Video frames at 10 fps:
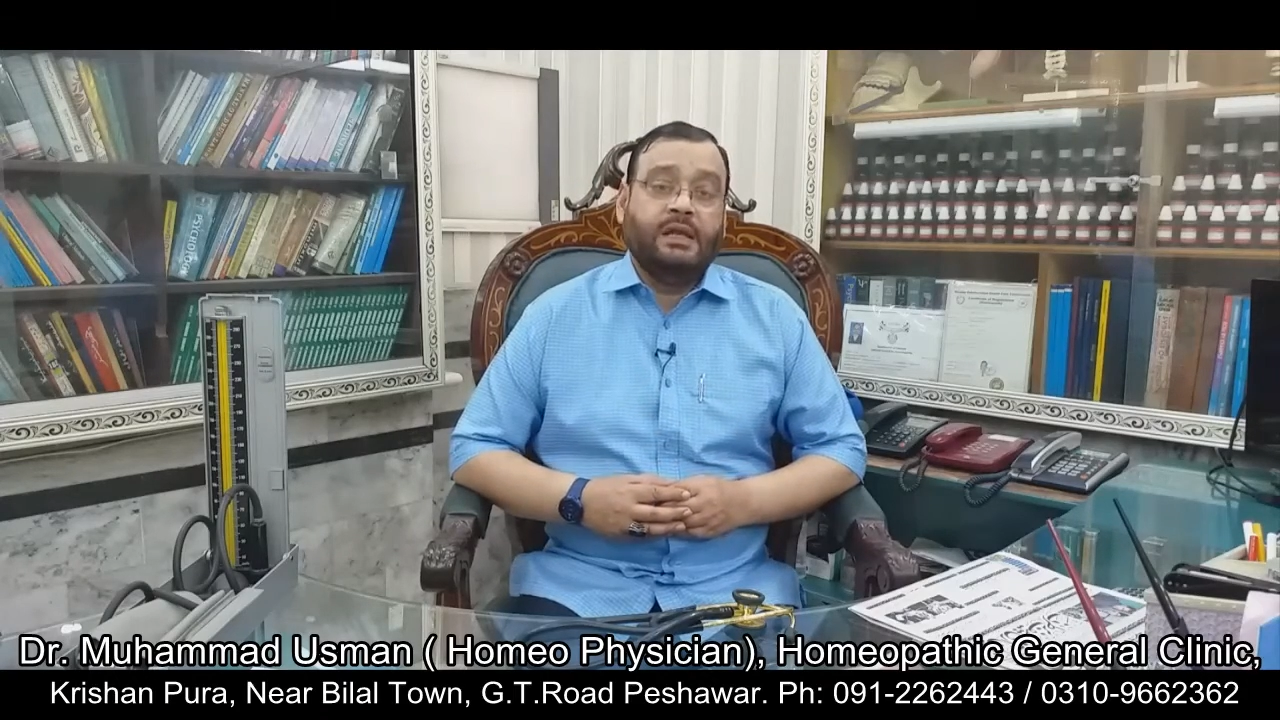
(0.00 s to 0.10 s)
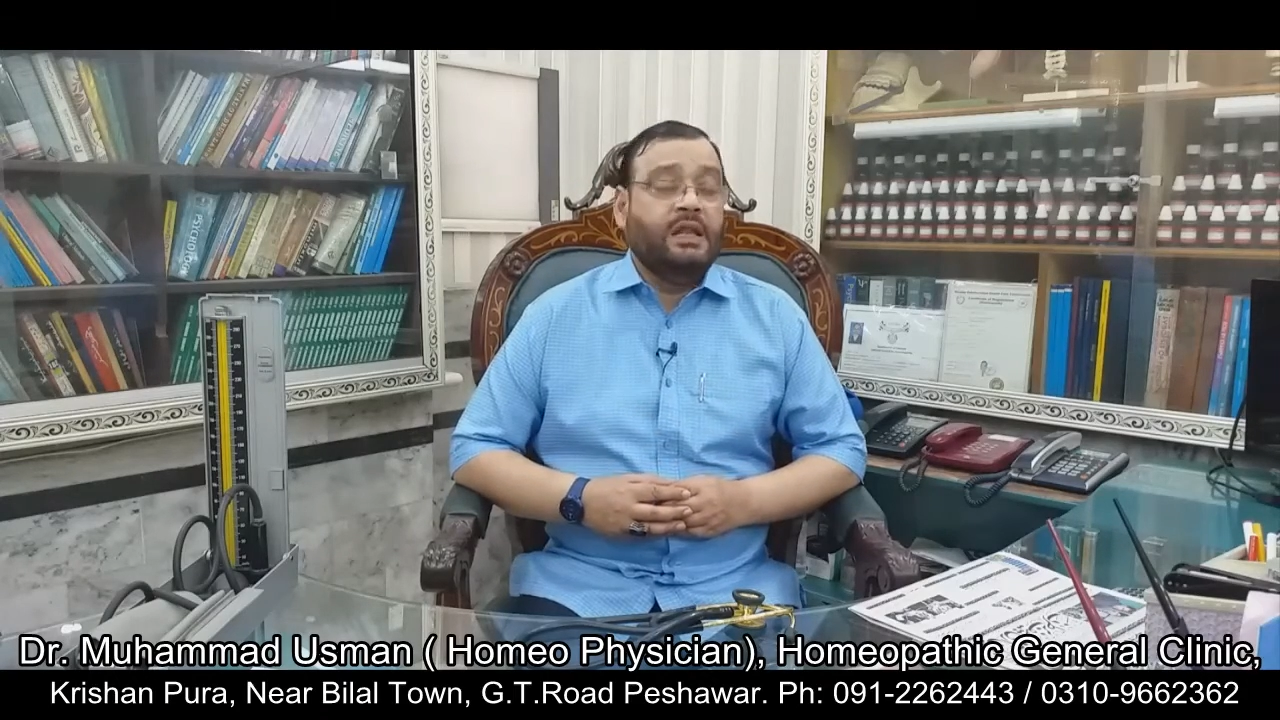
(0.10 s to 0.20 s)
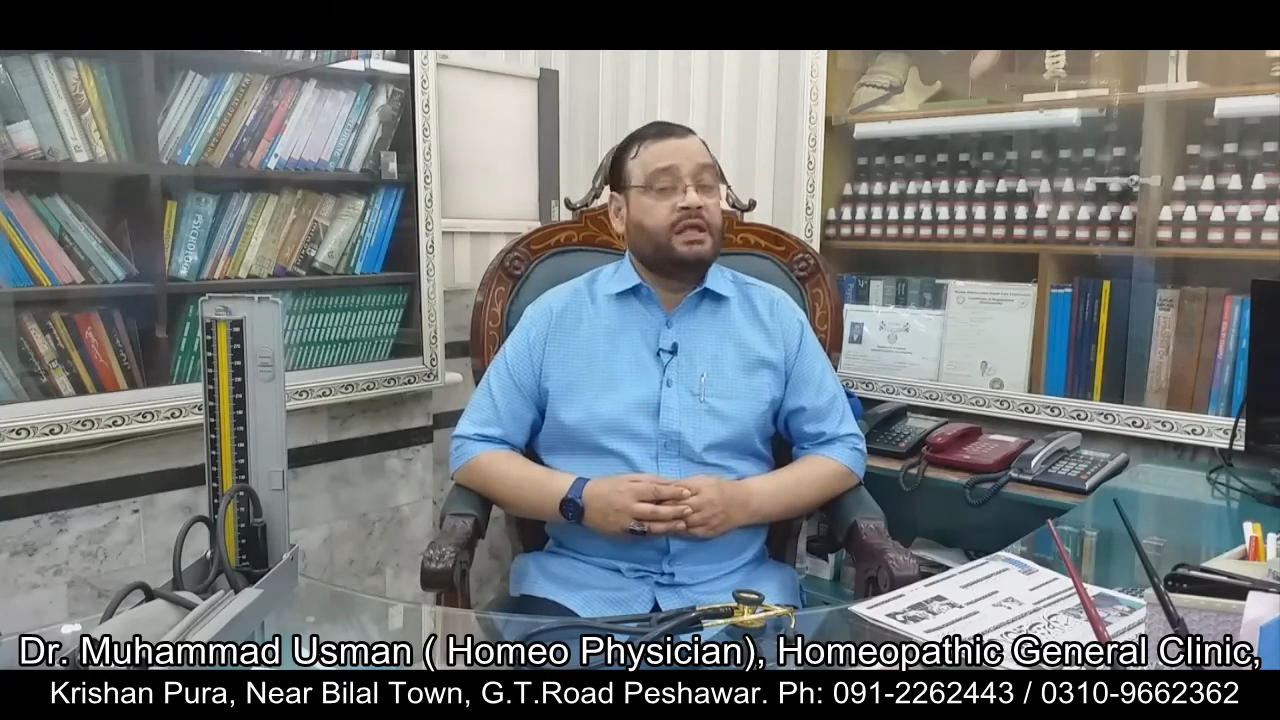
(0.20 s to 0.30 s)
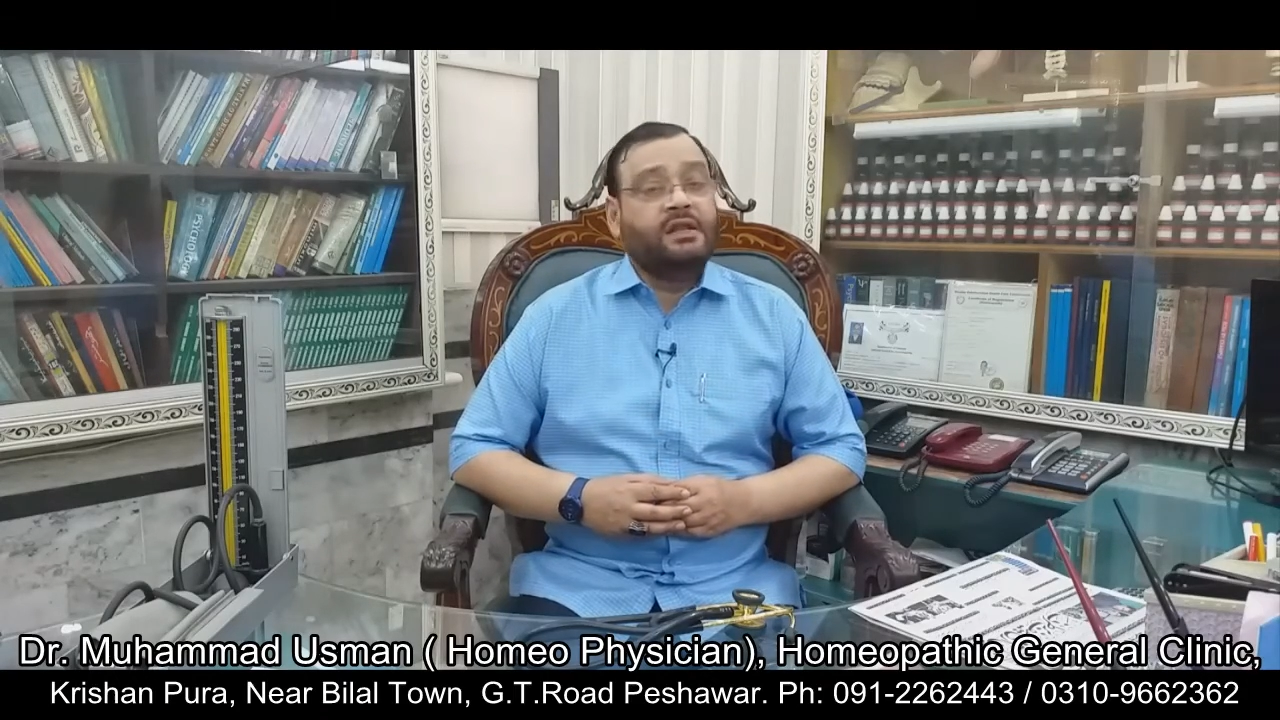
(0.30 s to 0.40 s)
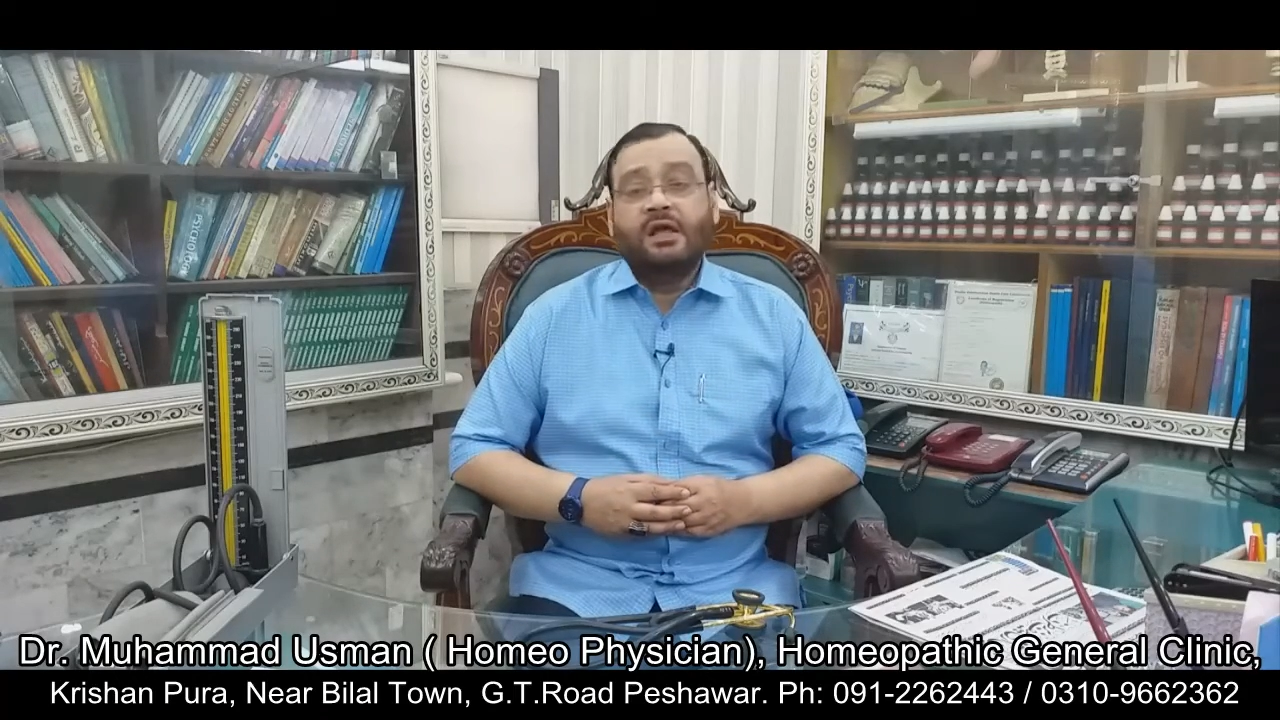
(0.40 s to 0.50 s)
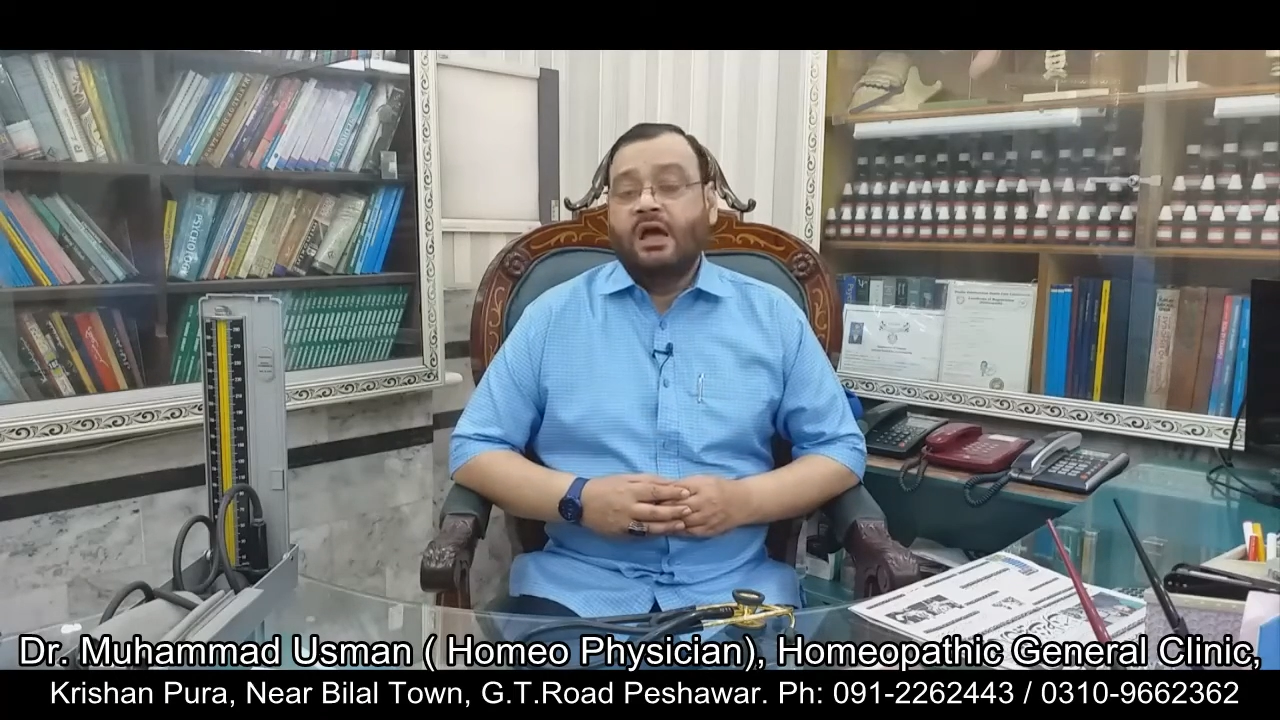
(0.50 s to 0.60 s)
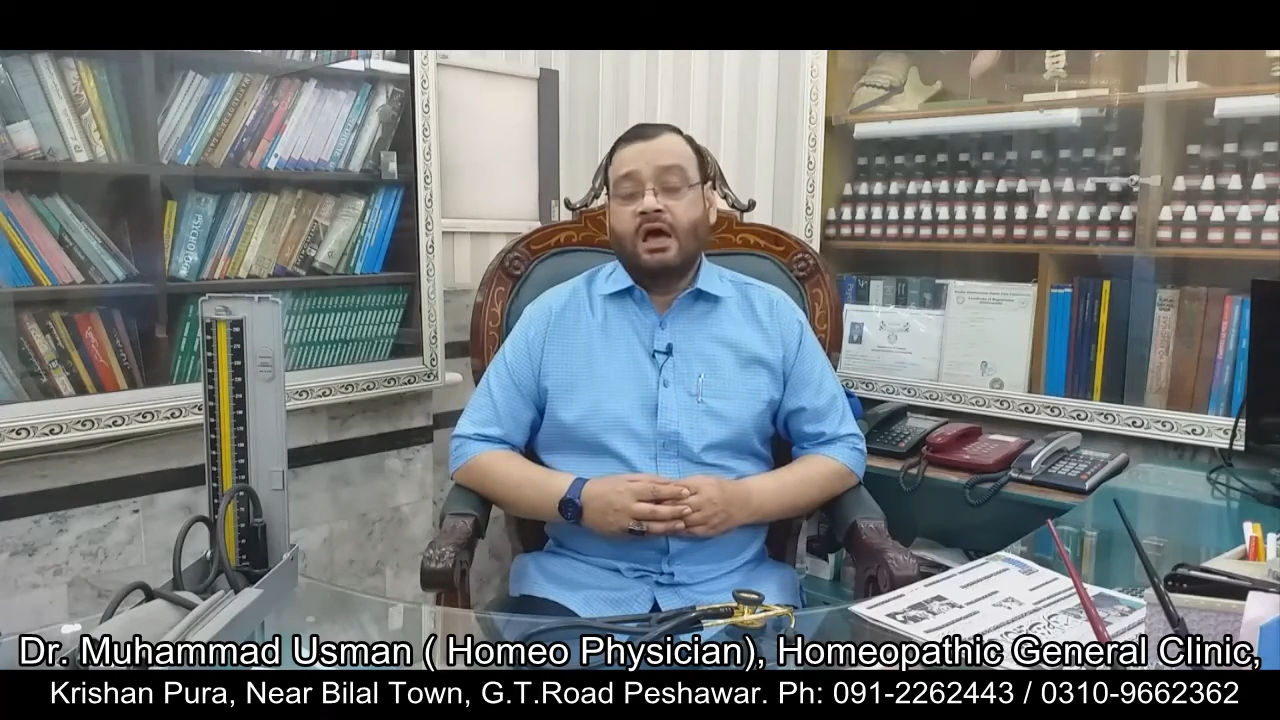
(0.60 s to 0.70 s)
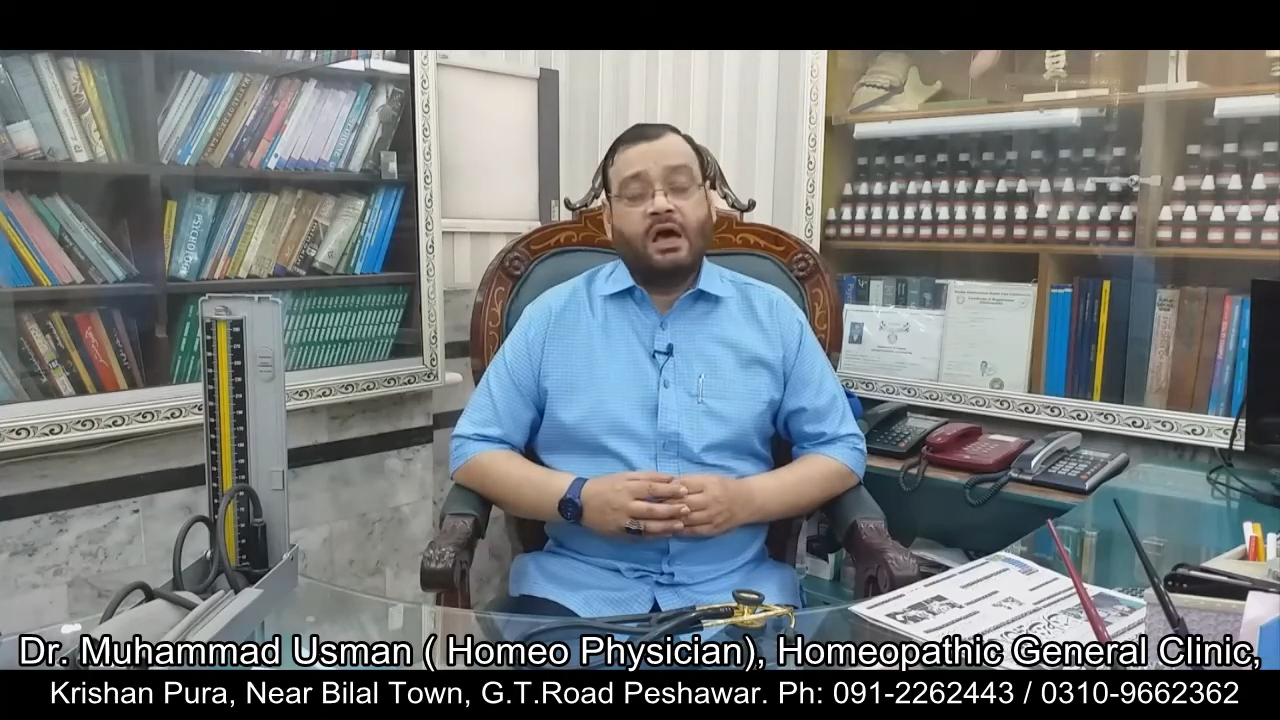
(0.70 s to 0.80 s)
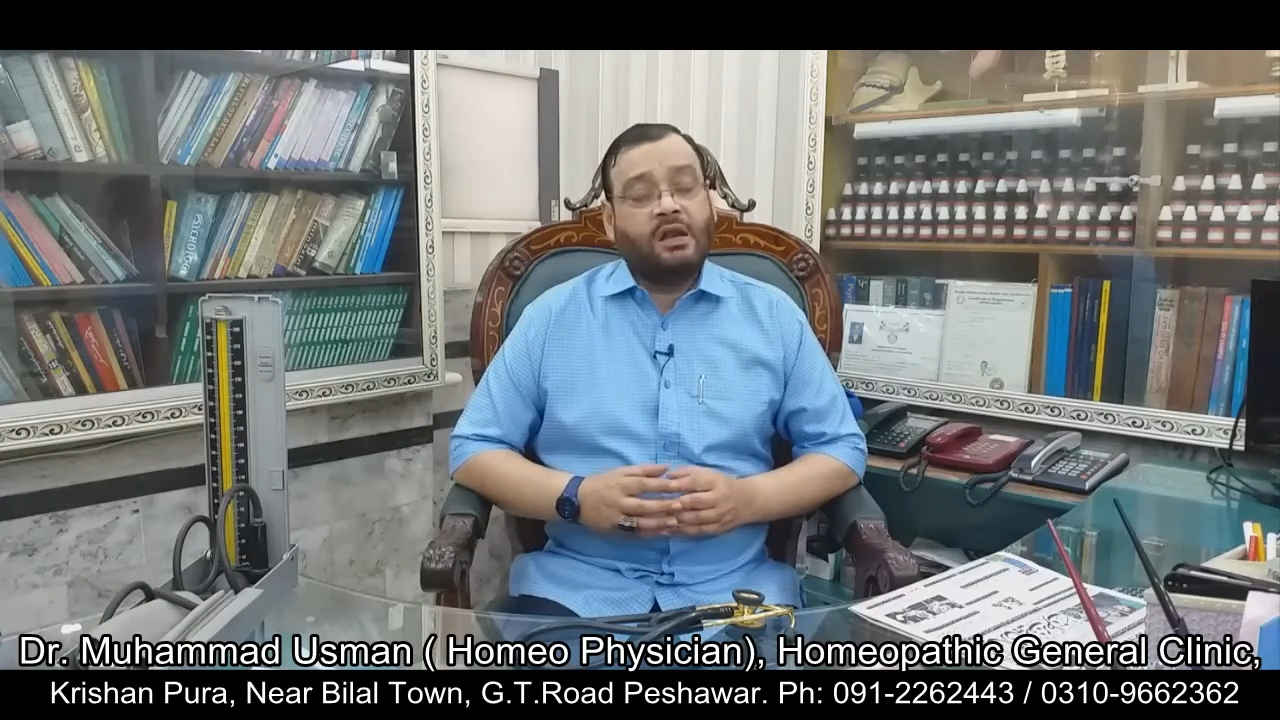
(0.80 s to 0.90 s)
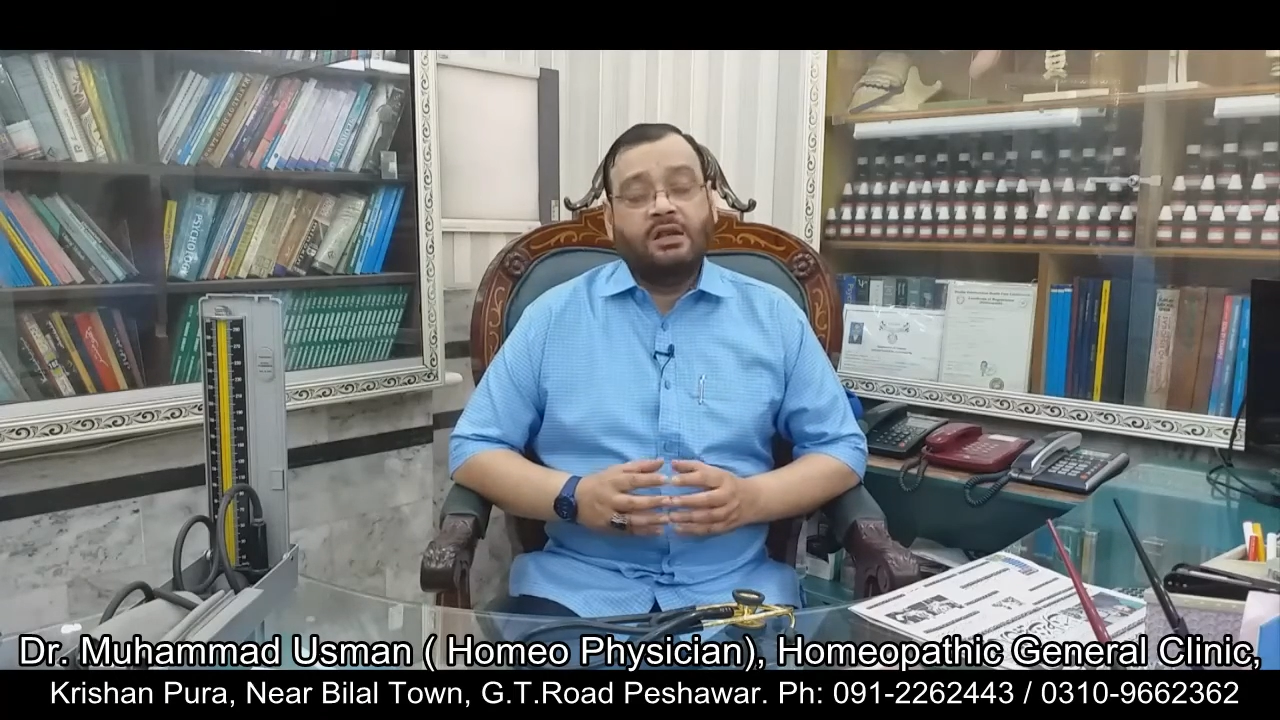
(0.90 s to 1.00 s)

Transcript: लेकिन हर